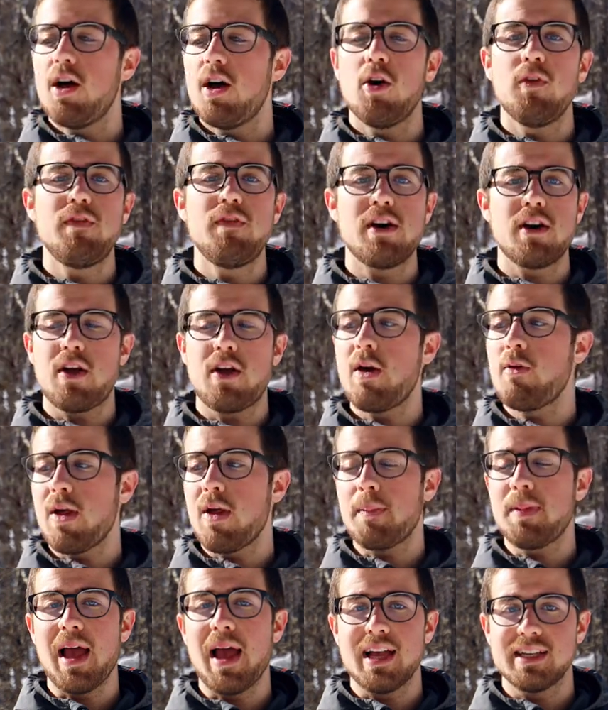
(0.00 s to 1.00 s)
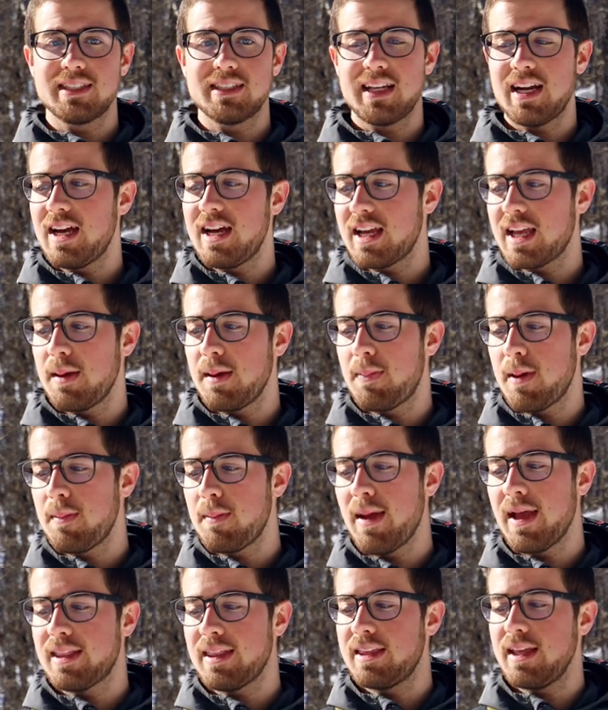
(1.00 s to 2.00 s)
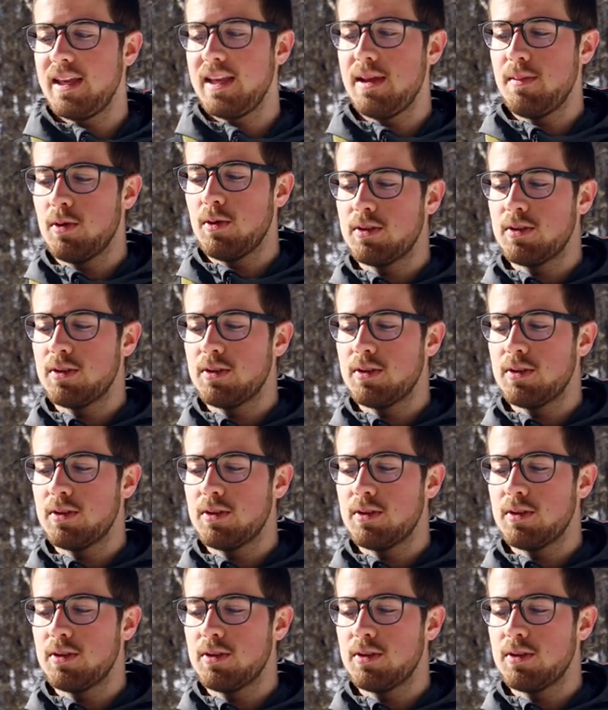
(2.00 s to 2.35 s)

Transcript: ovvero è una piastra che permette di